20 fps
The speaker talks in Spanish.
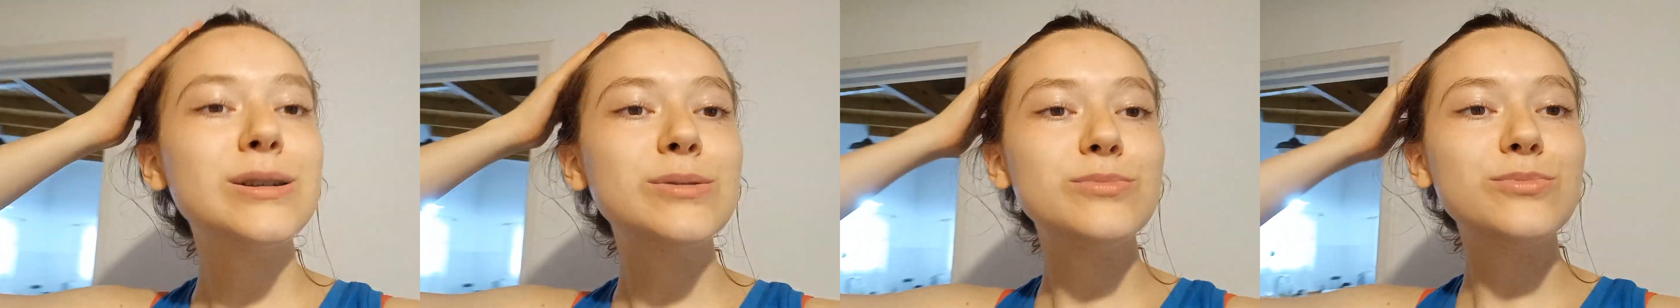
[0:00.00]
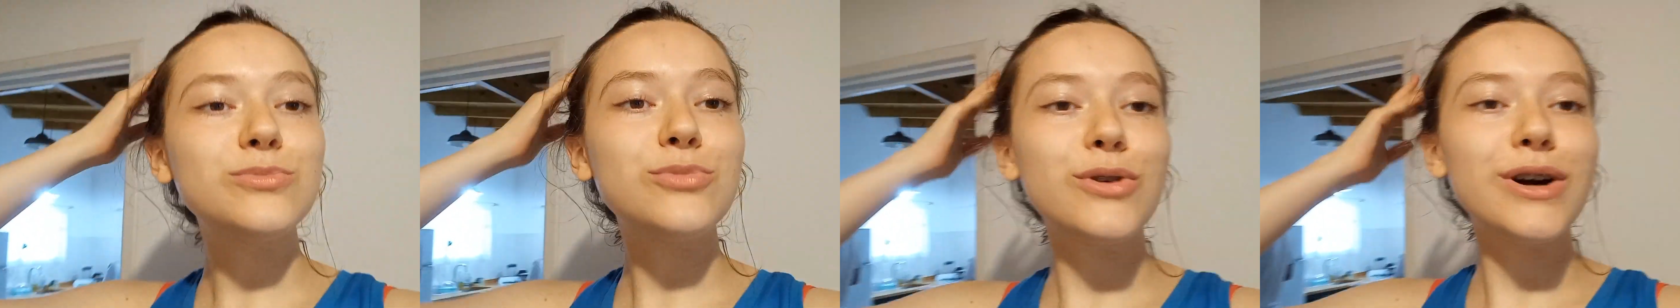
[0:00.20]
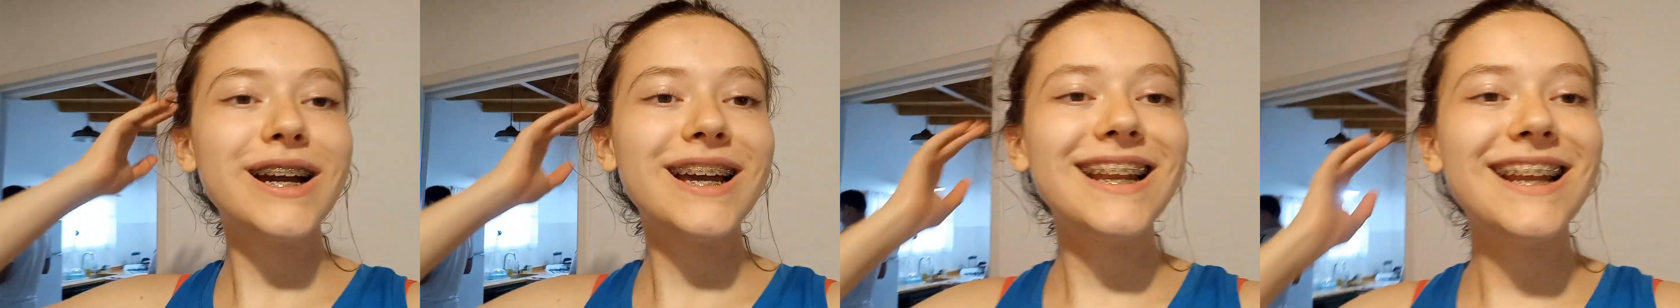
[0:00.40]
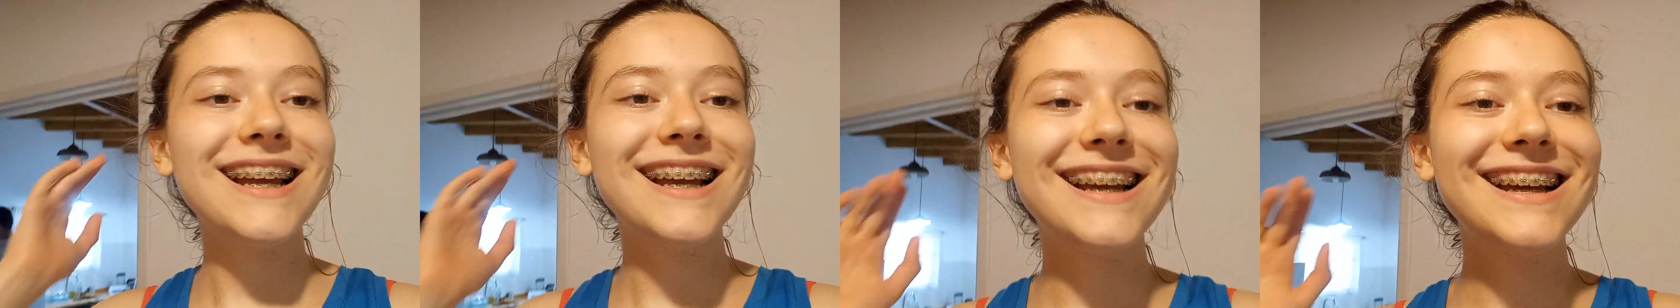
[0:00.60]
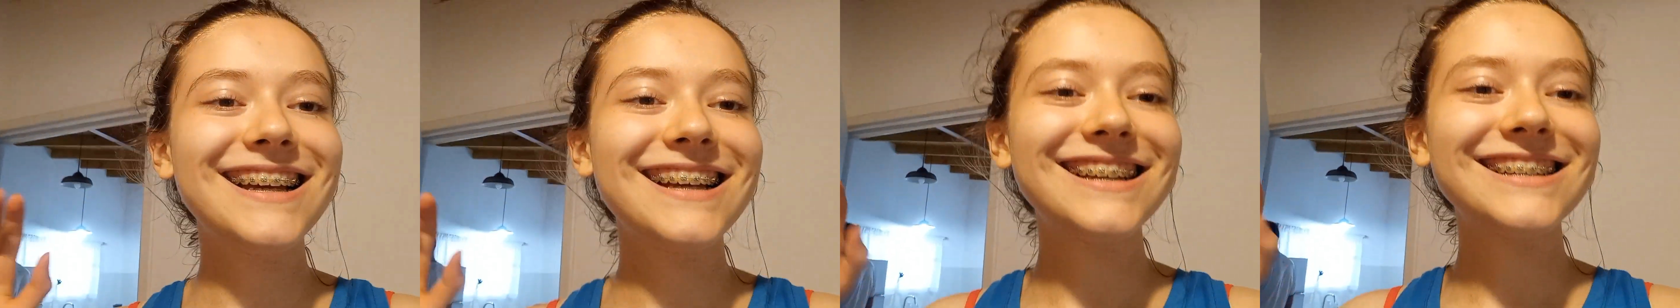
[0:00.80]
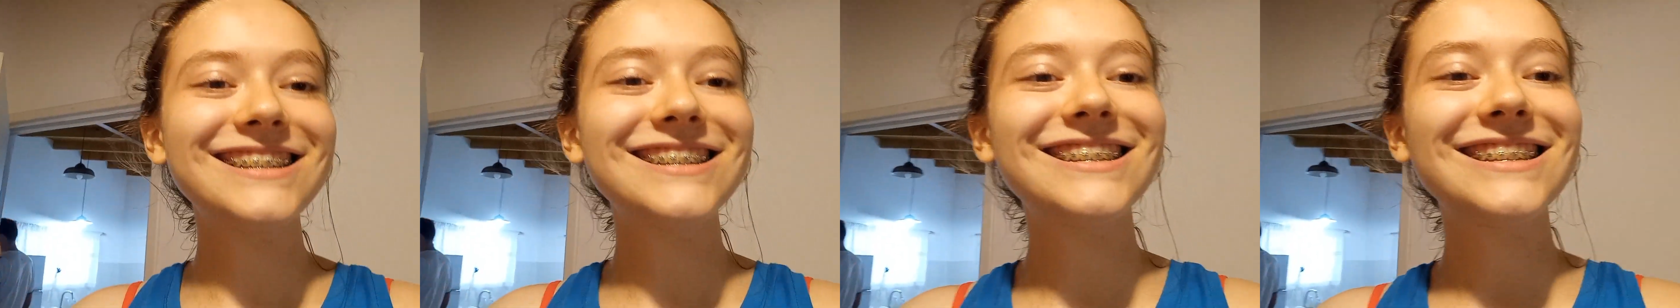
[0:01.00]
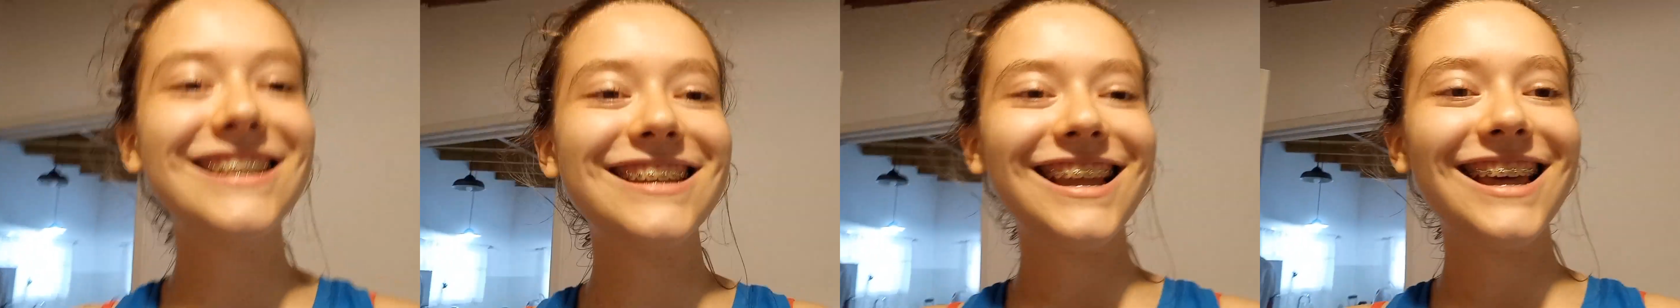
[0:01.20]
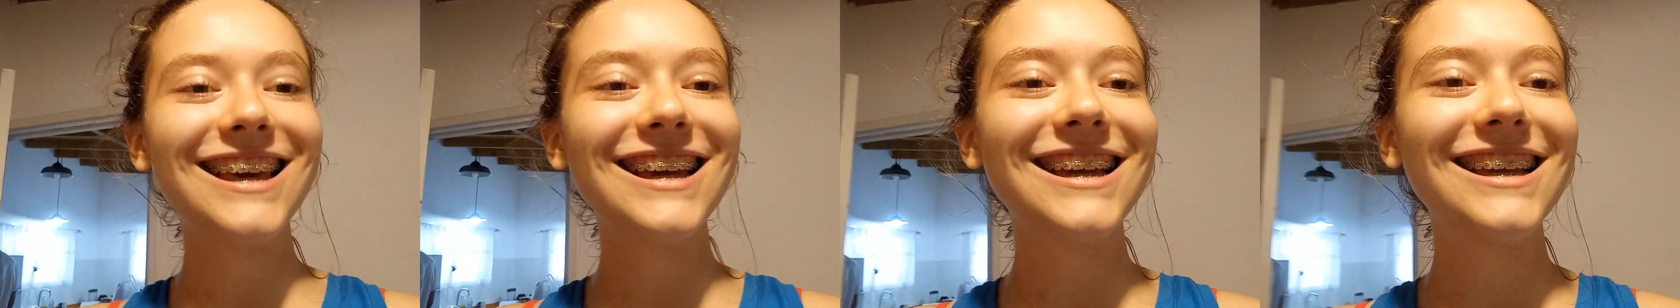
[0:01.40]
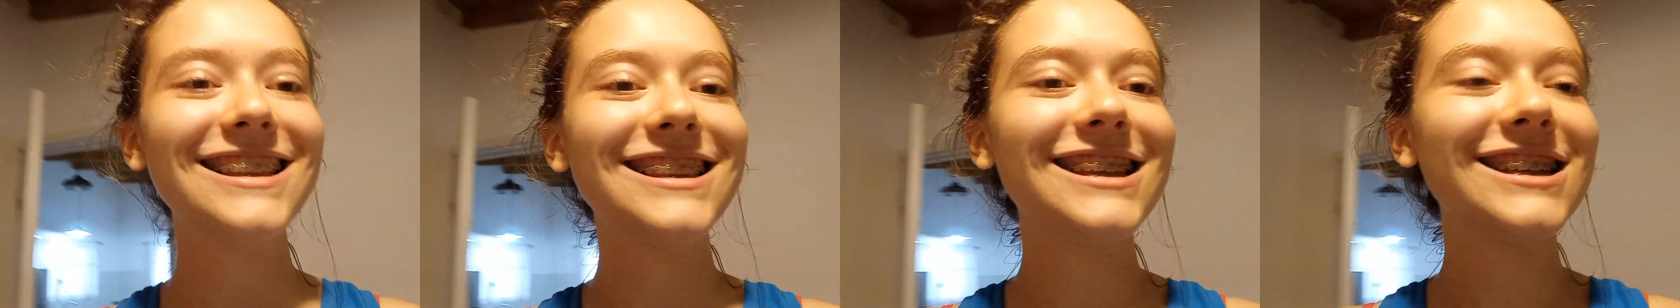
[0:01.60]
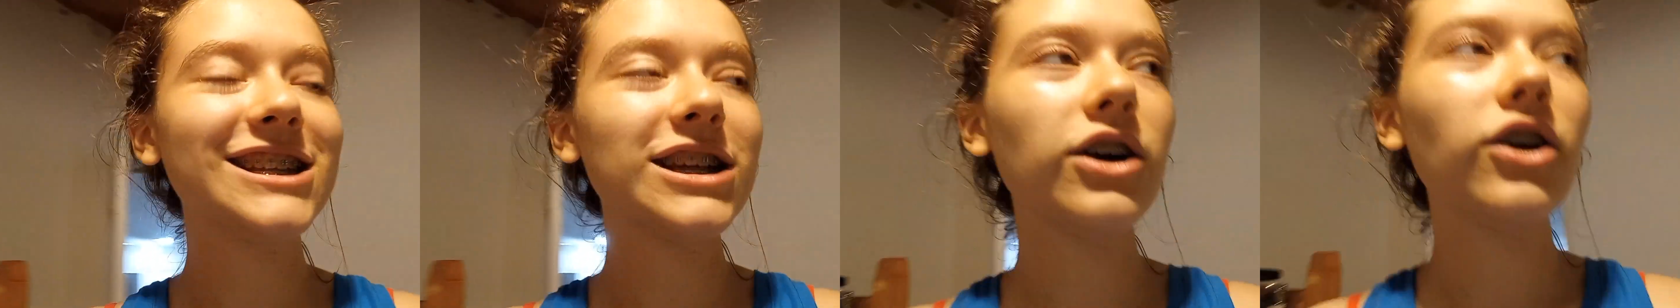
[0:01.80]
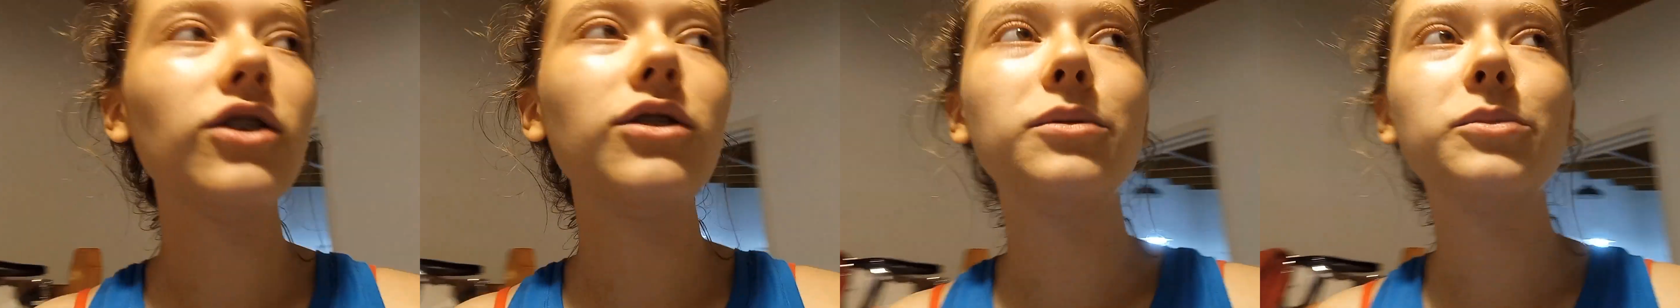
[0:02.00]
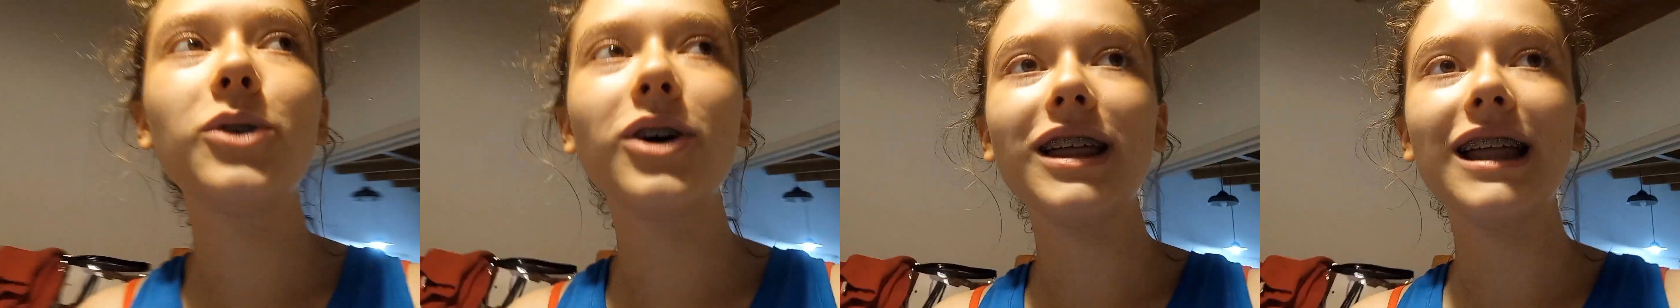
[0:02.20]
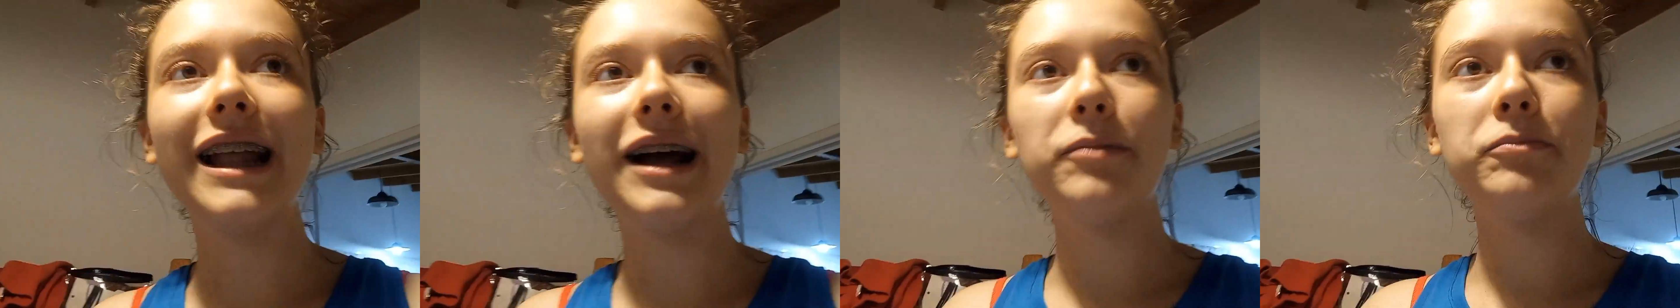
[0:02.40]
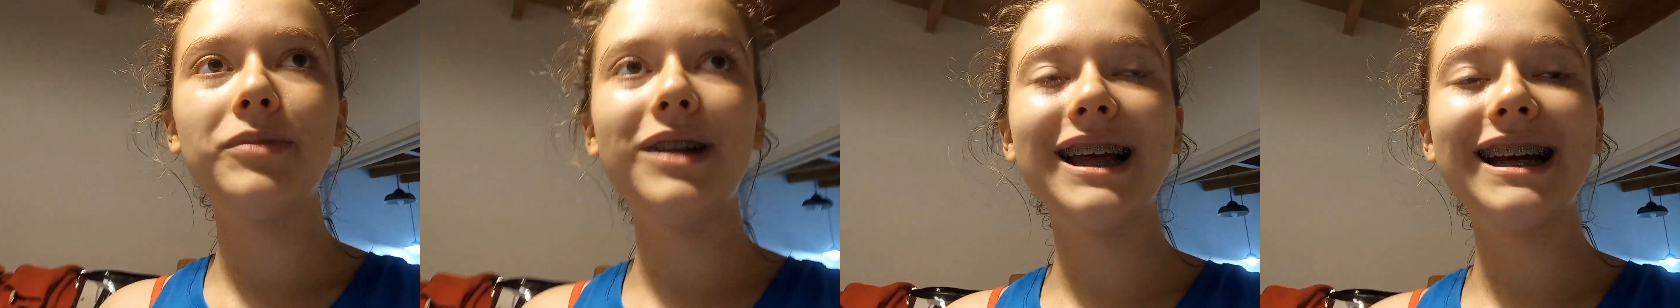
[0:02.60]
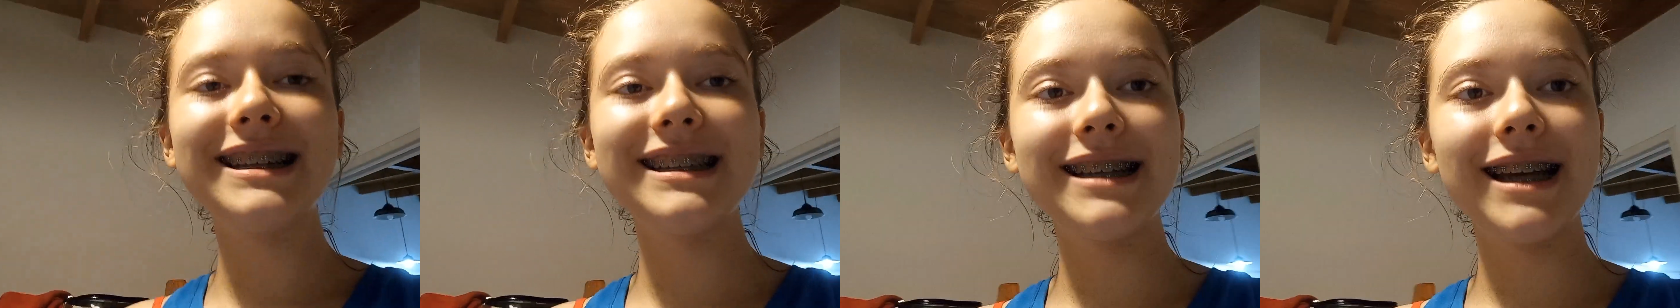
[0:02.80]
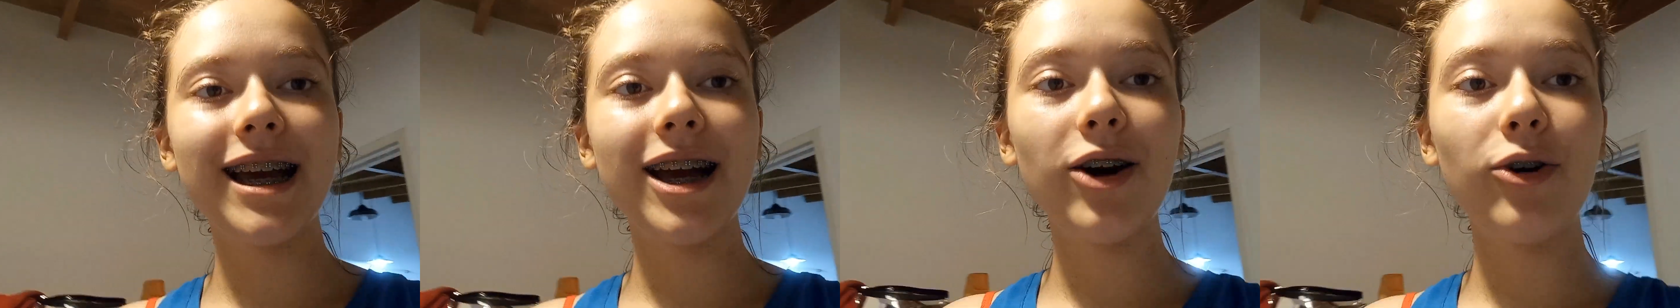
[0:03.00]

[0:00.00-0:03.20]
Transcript: Buenas. Nada, gente, ya volvimos de la playa.